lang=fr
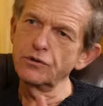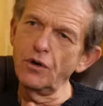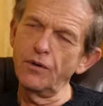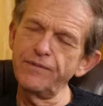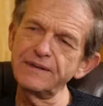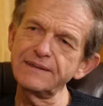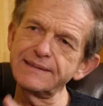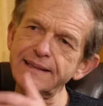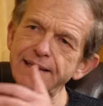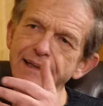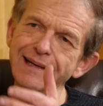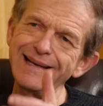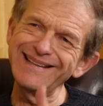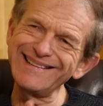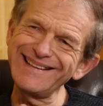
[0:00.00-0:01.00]
En fait, c'est
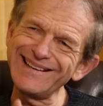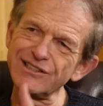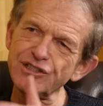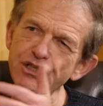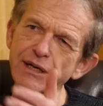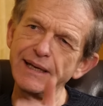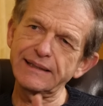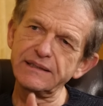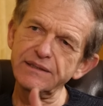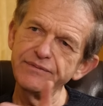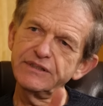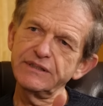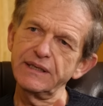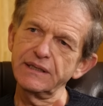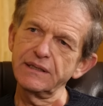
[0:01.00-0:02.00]
l'énergie,
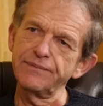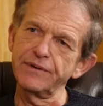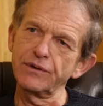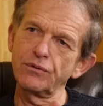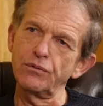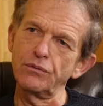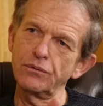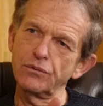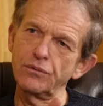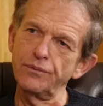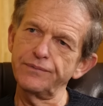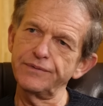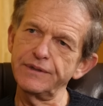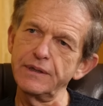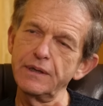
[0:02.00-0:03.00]
l'activité qui fait qu'on
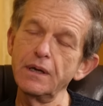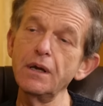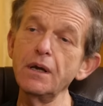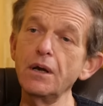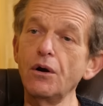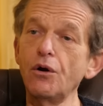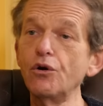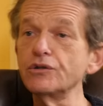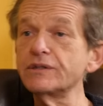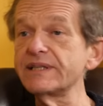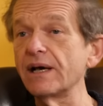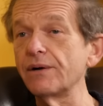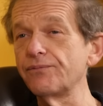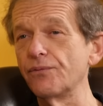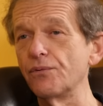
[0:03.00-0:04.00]
vit. Le
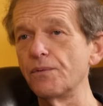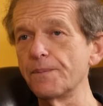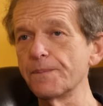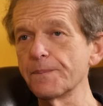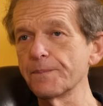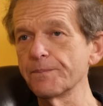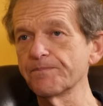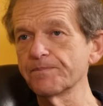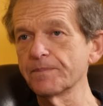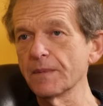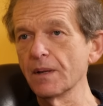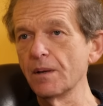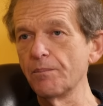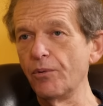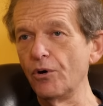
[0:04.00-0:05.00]
cerveau.
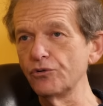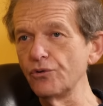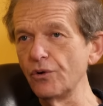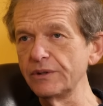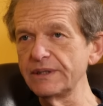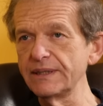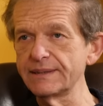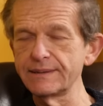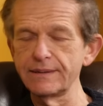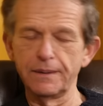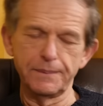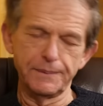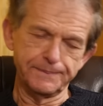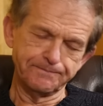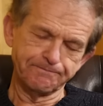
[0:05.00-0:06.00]
Prenons un
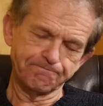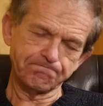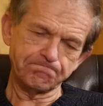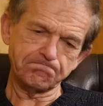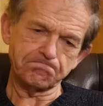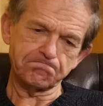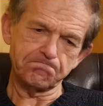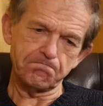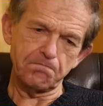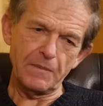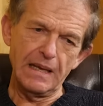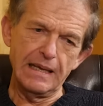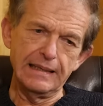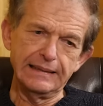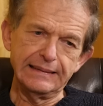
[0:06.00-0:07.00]
exemple.
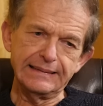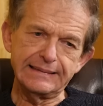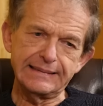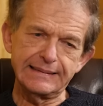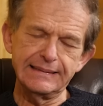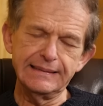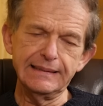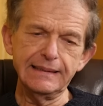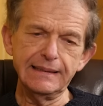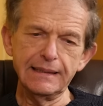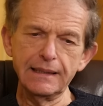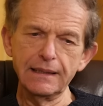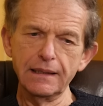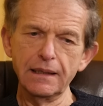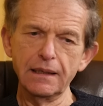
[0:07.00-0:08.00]
Si
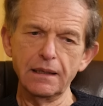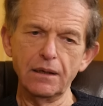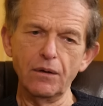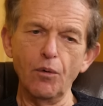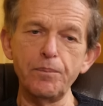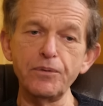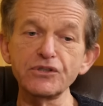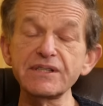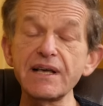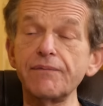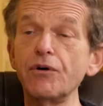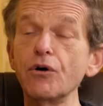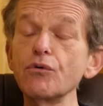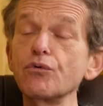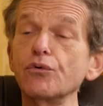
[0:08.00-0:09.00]
on pensait
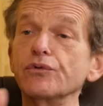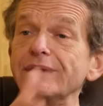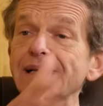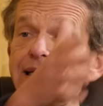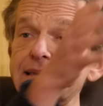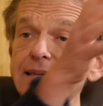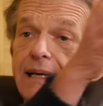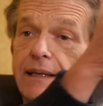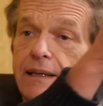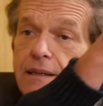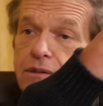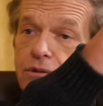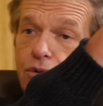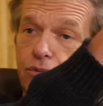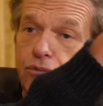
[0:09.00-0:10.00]
avant qu'on naissait avec
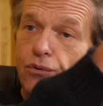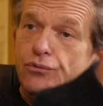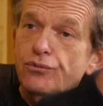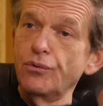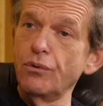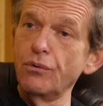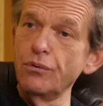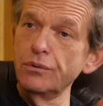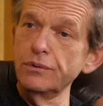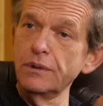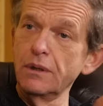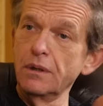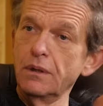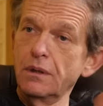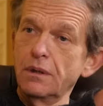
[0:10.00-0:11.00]
un stock de
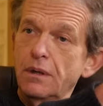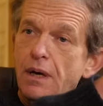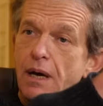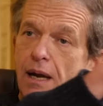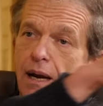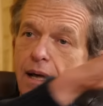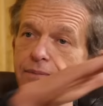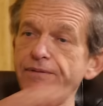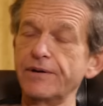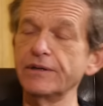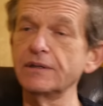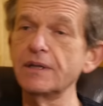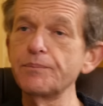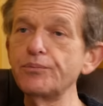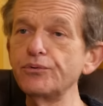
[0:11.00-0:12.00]
neurones, à la fin, il
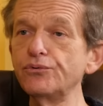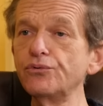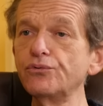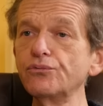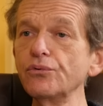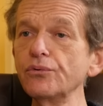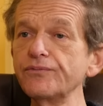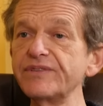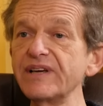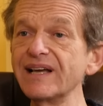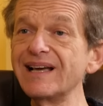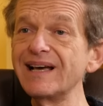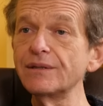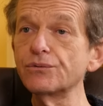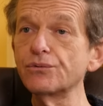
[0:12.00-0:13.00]
n'y en a plus du tout, on devient
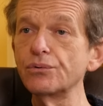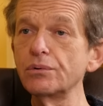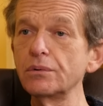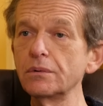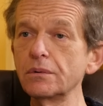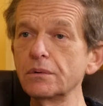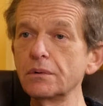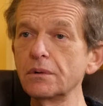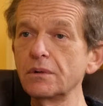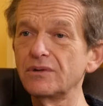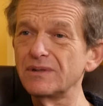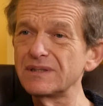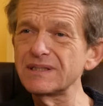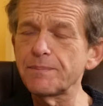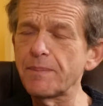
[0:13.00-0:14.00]
gâteux.
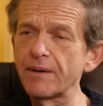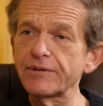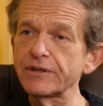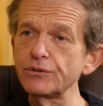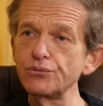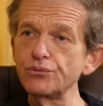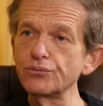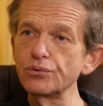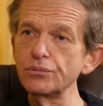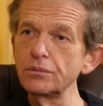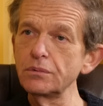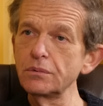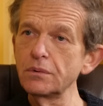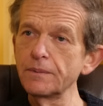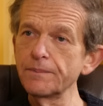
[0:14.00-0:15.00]
Mais c'est pas vrai du tout.